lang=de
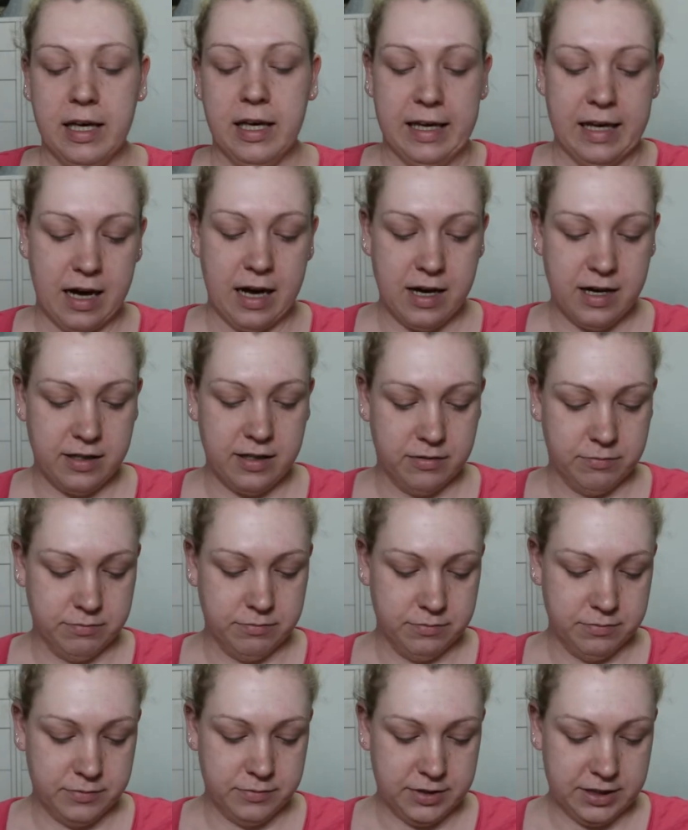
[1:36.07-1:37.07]
ja,
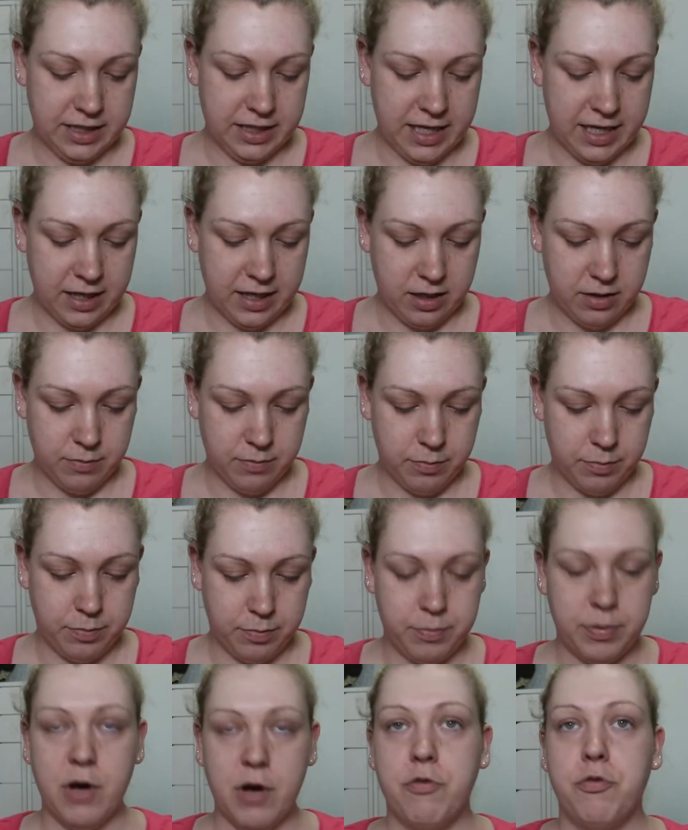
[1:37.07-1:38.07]
sehr
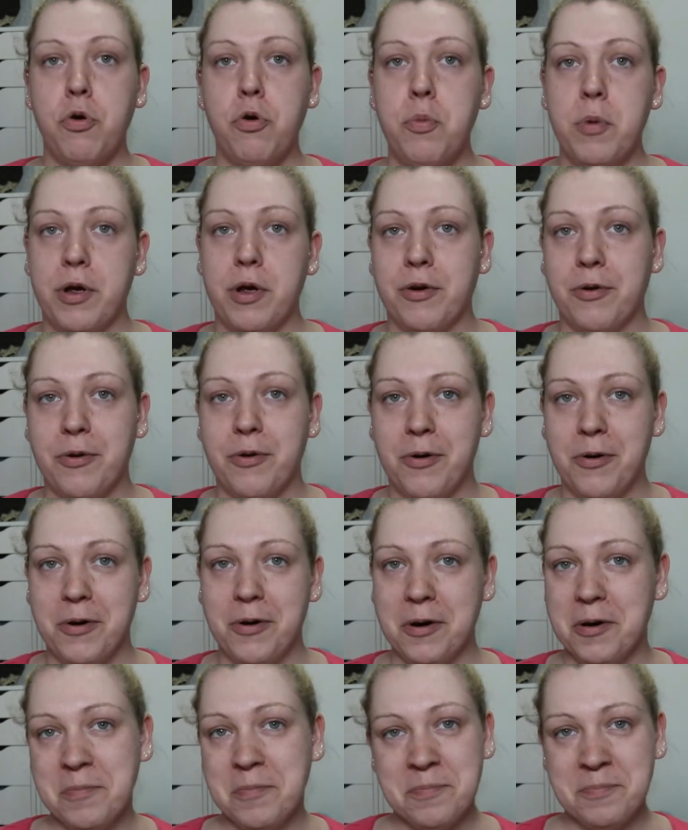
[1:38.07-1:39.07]
parfümig
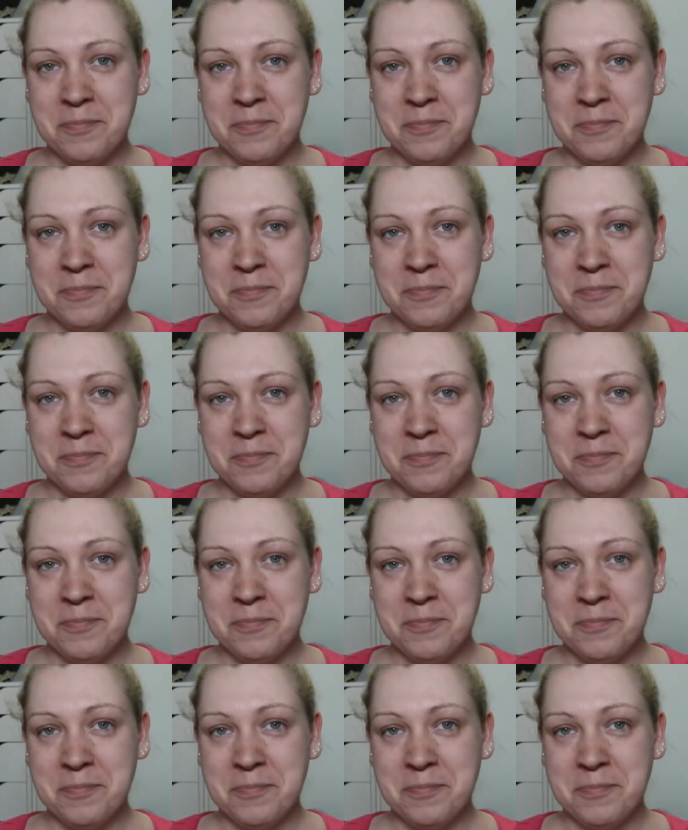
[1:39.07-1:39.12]
roch.